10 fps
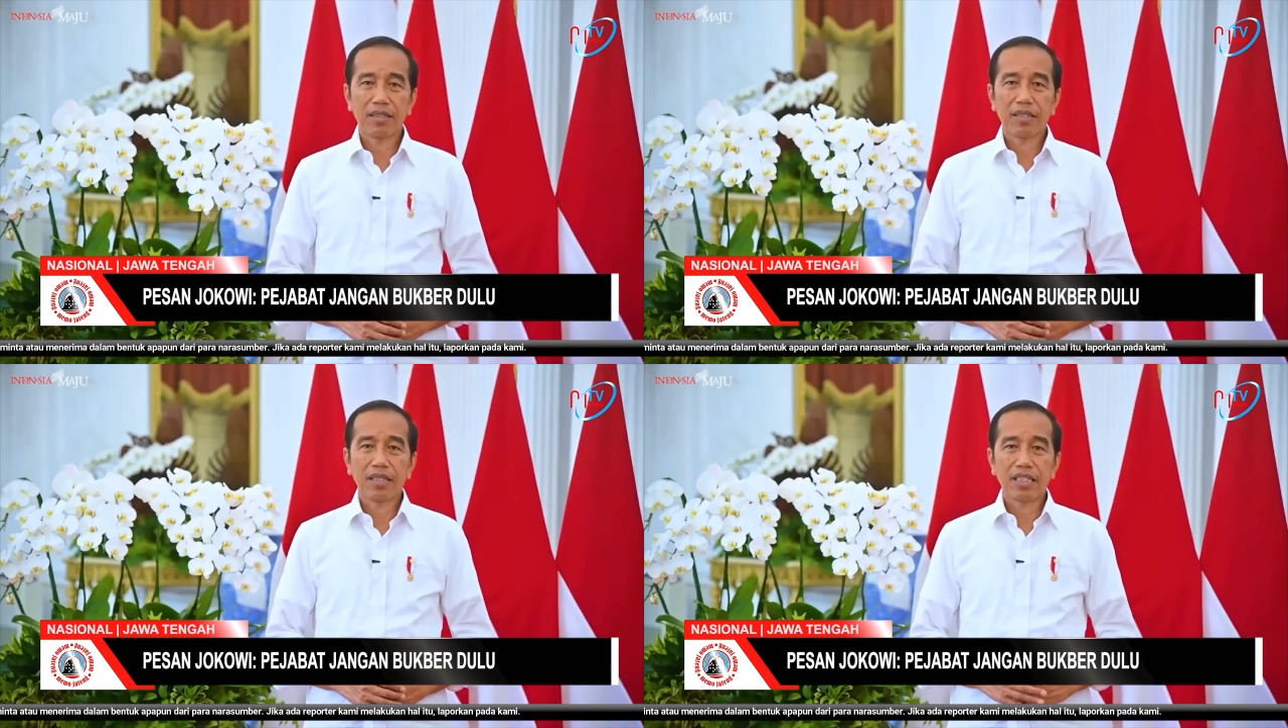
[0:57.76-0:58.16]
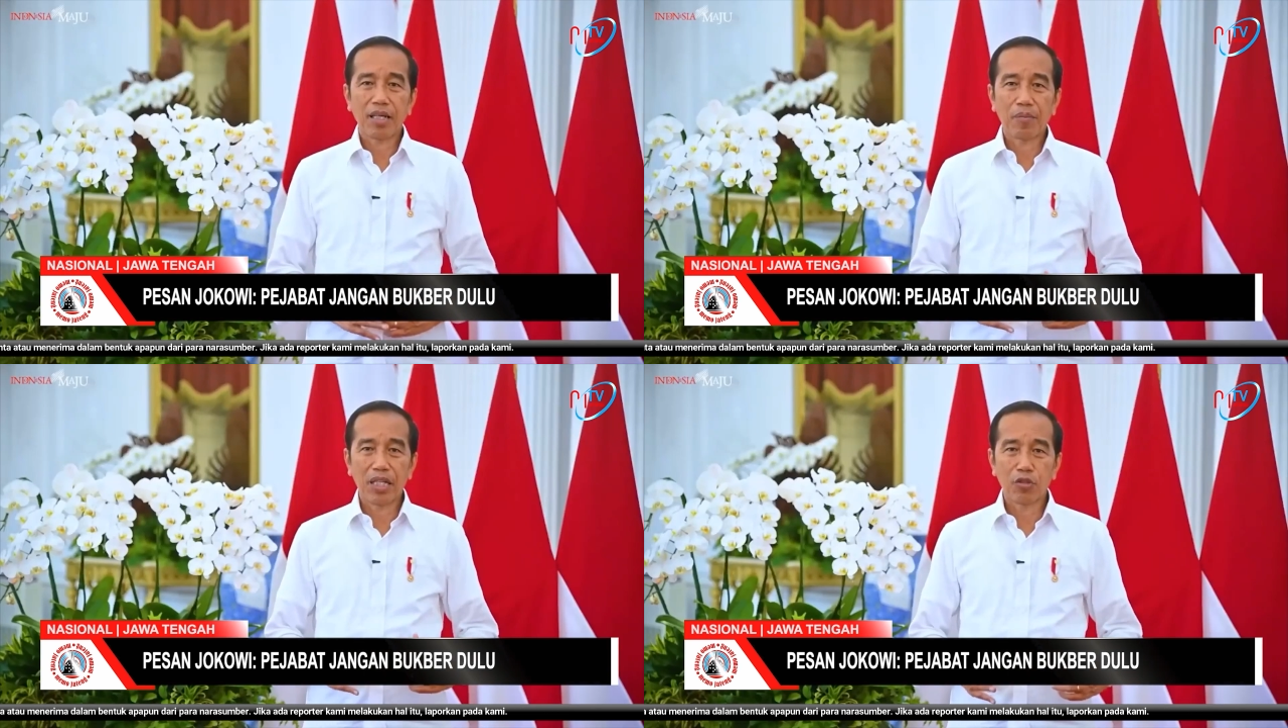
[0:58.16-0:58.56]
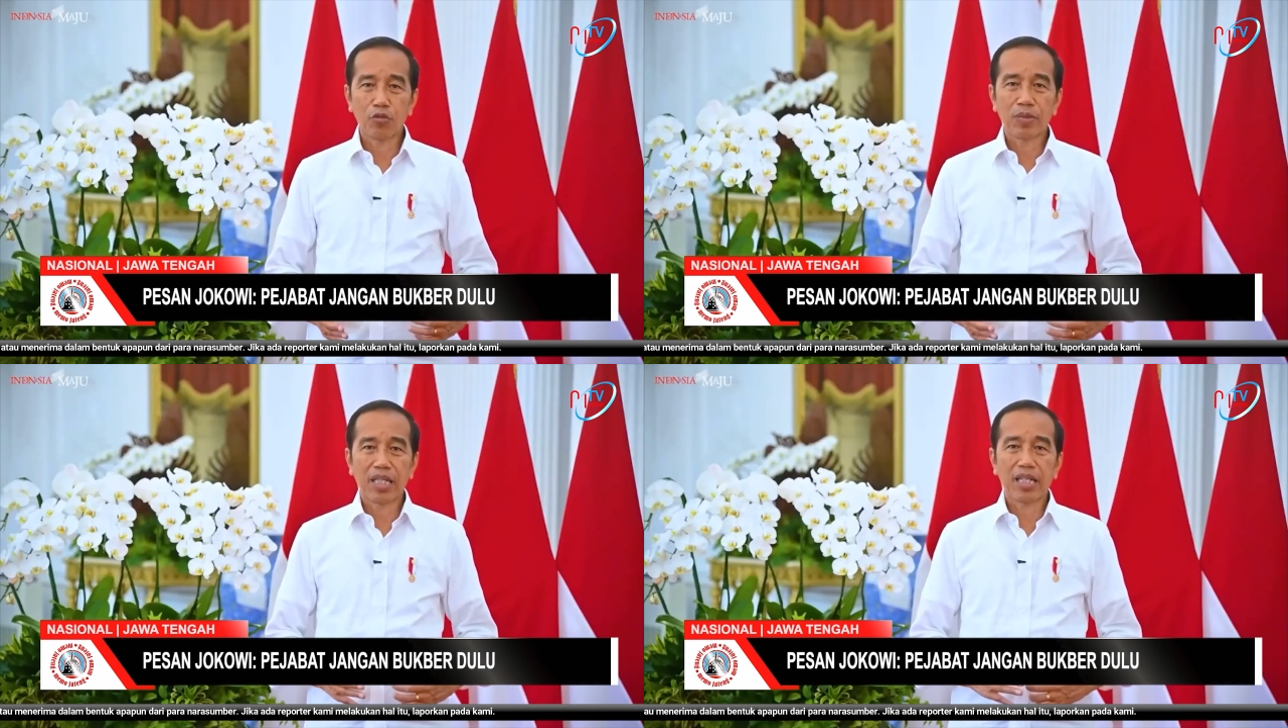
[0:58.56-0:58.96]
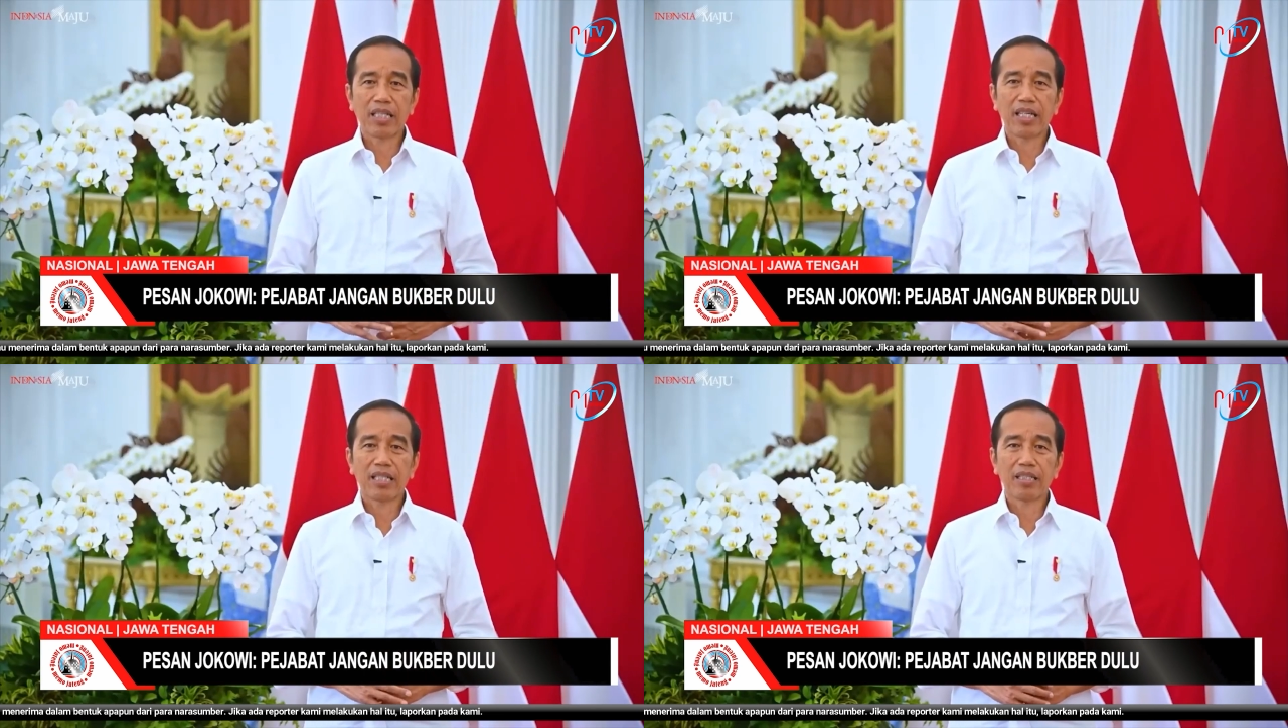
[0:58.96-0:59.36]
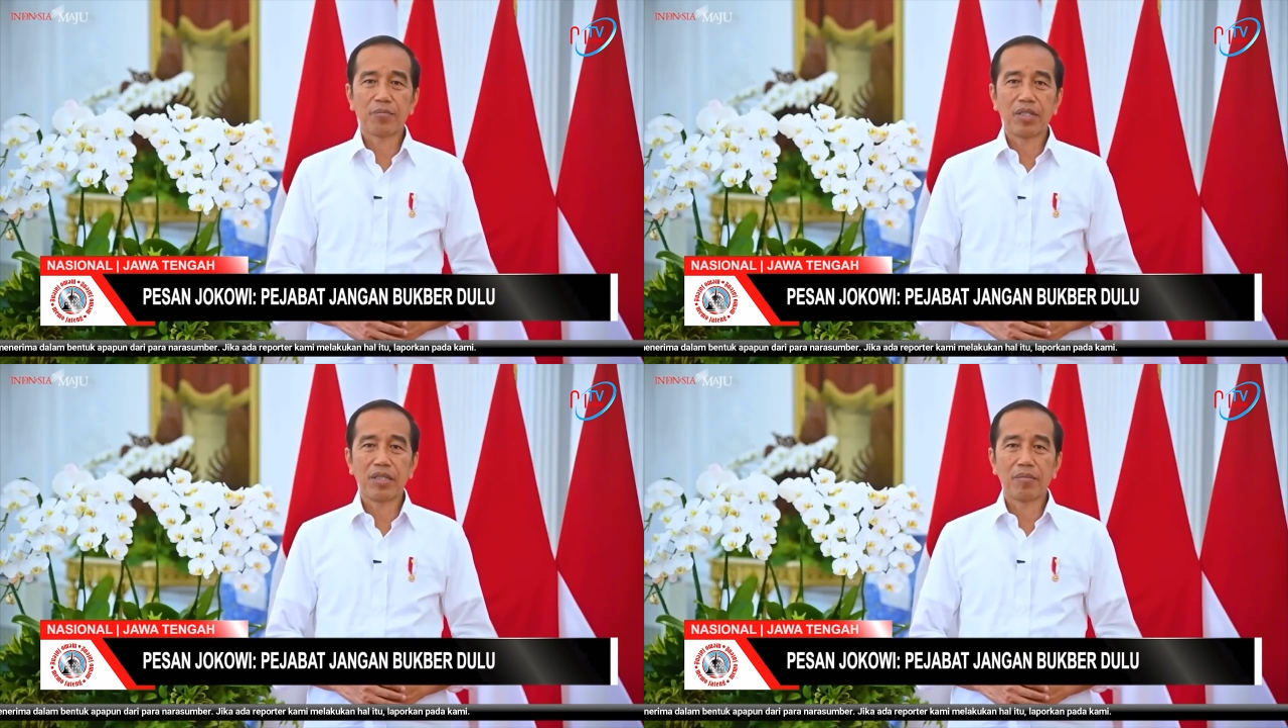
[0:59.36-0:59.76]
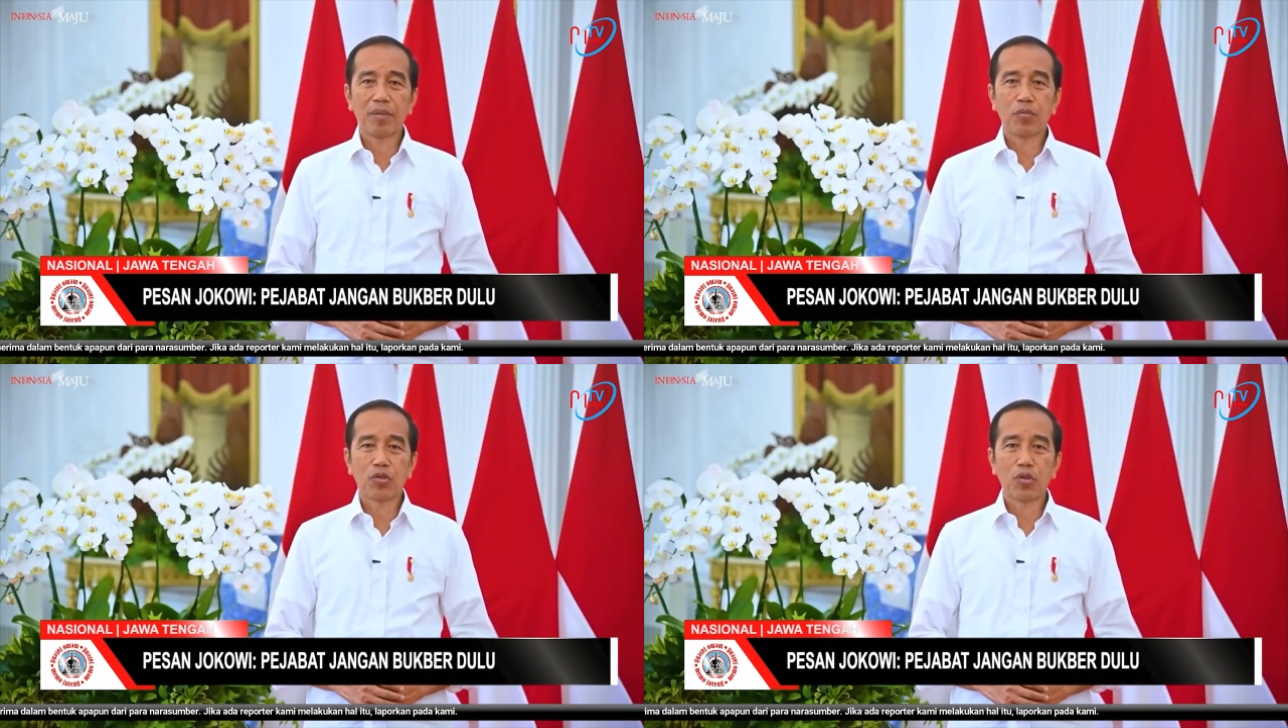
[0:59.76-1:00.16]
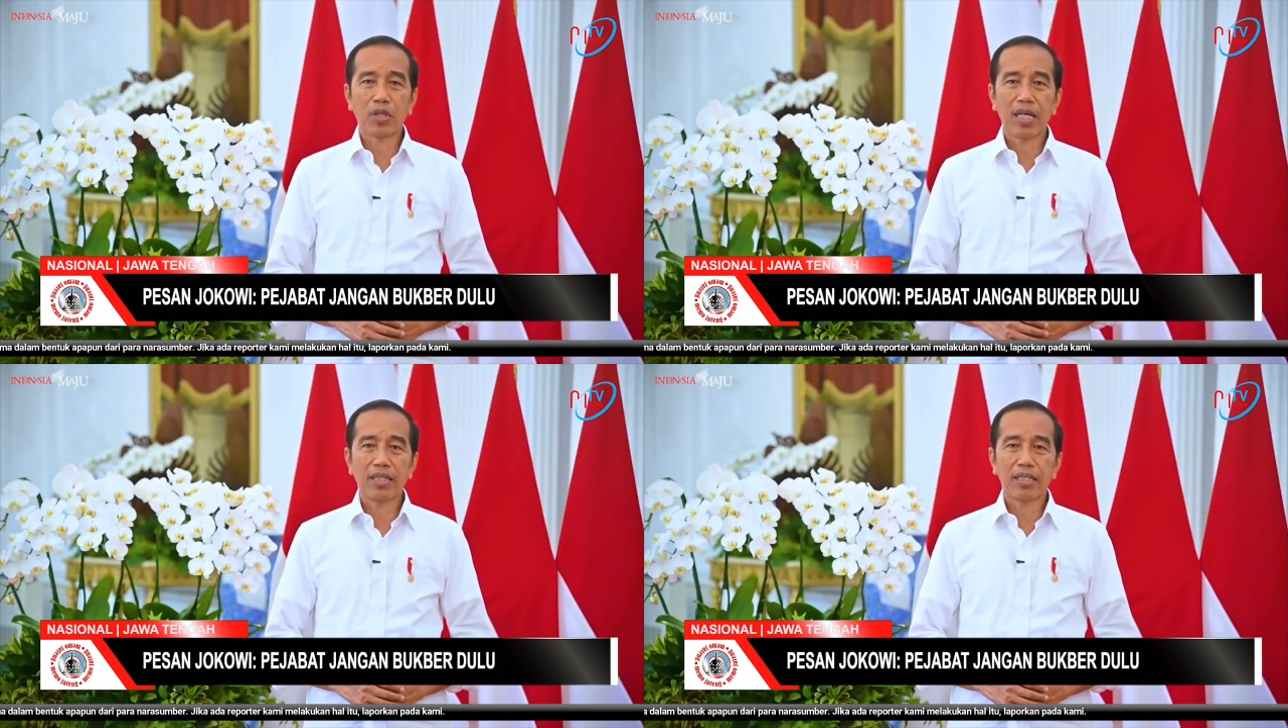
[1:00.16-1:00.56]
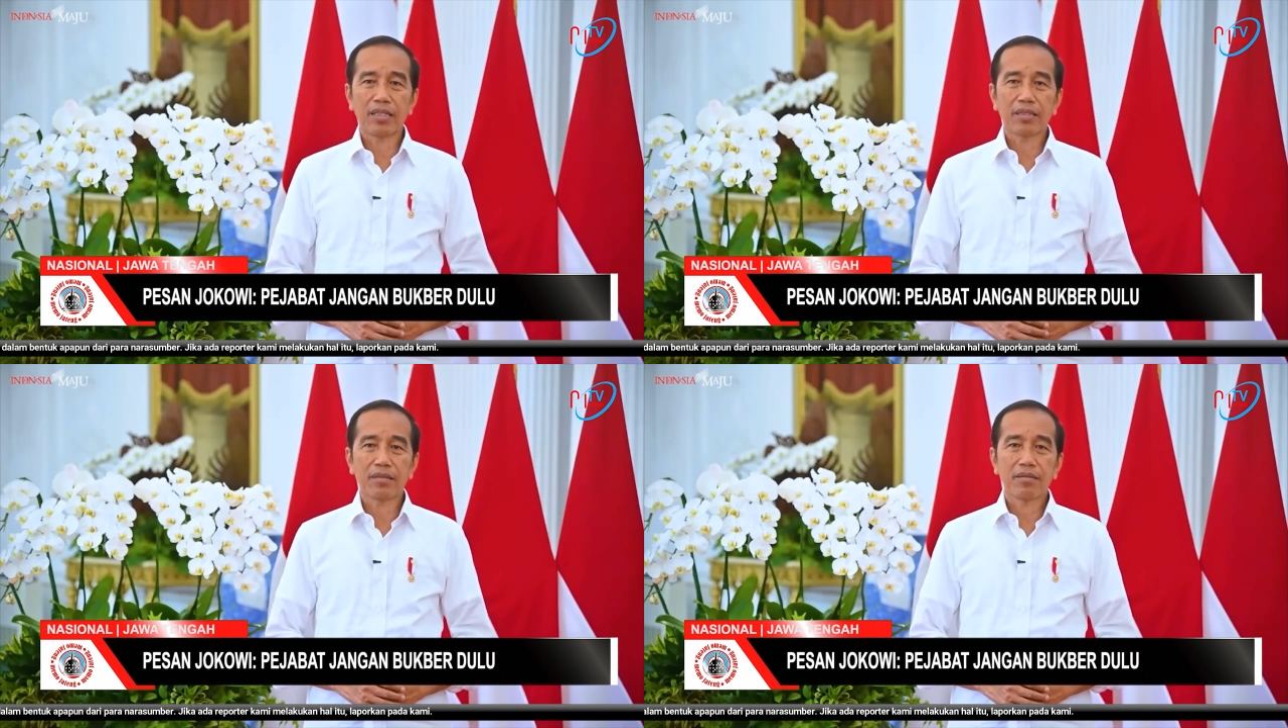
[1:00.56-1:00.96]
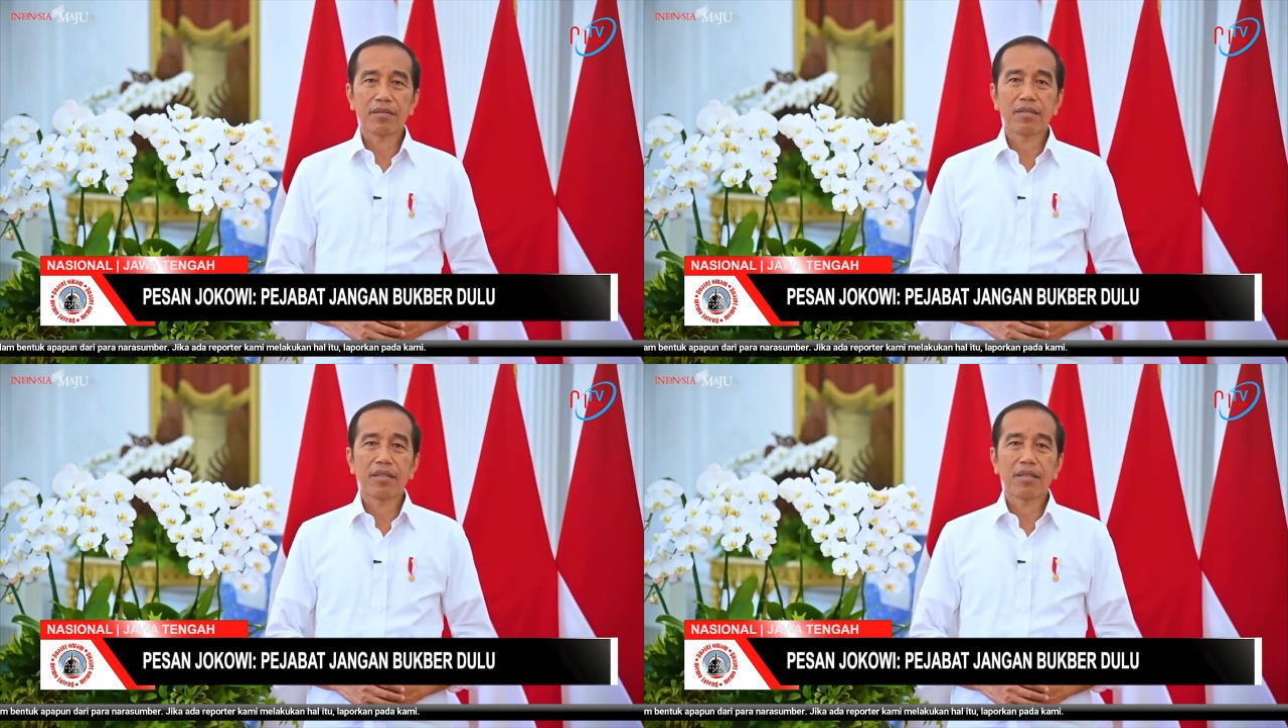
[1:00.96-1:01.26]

Presiden berharap bahwa jajaran pemerintah menjalankan